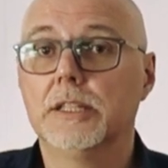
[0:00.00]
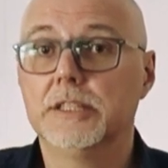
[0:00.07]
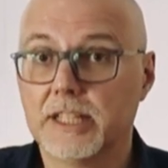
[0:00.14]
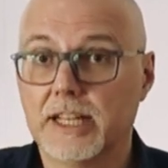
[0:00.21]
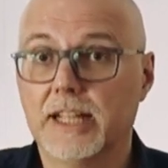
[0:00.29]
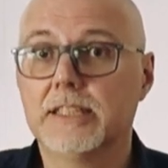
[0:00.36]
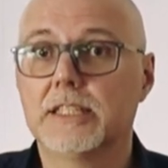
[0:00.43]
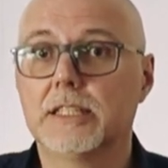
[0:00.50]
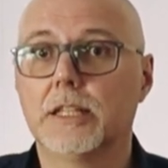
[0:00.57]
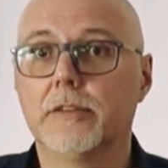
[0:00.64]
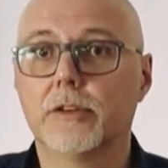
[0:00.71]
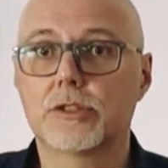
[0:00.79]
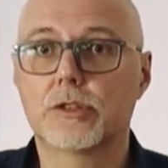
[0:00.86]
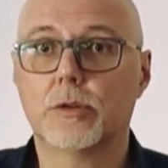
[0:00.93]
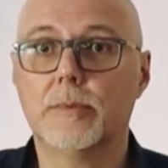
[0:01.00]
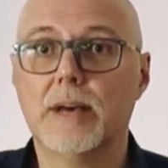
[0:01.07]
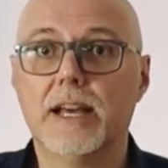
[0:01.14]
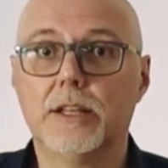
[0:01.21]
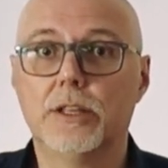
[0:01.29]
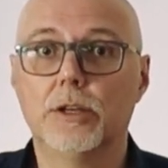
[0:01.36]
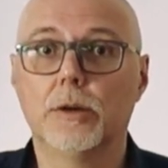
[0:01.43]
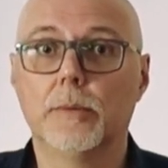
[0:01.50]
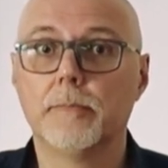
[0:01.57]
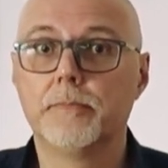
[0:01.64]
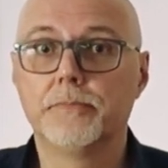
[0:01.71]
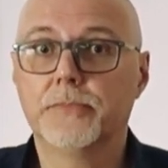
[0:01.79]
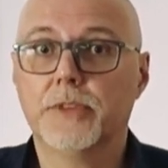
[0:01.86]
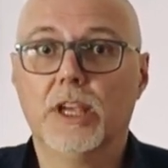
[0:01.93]
diretta del vostro
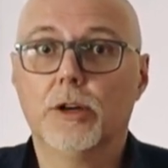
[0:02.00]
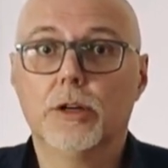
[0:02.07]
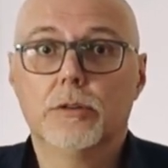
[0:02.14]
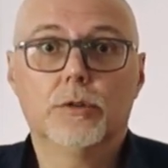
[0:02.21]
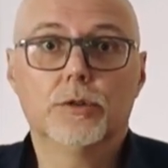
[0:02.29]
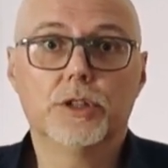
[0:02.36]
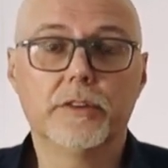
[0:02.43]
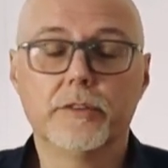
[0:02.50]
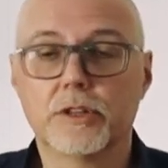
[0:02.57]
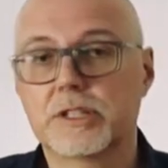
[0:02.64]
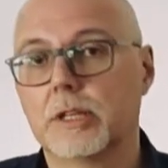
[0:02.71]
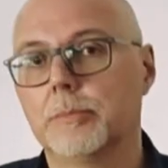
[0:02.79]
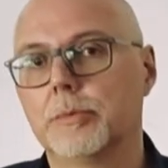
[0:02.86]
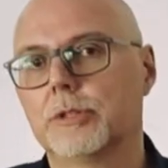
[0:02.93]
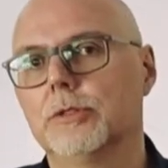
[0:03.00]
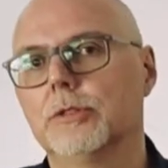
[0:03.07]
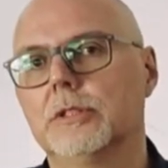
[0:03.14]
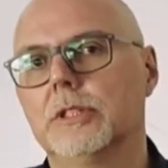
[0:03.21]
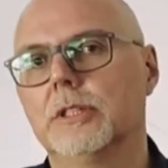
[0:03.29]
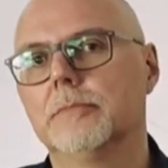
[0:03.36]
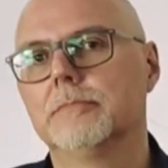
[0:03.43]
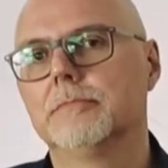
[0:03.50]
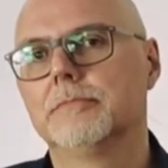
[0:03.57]
marchio o dei vostri prodotti.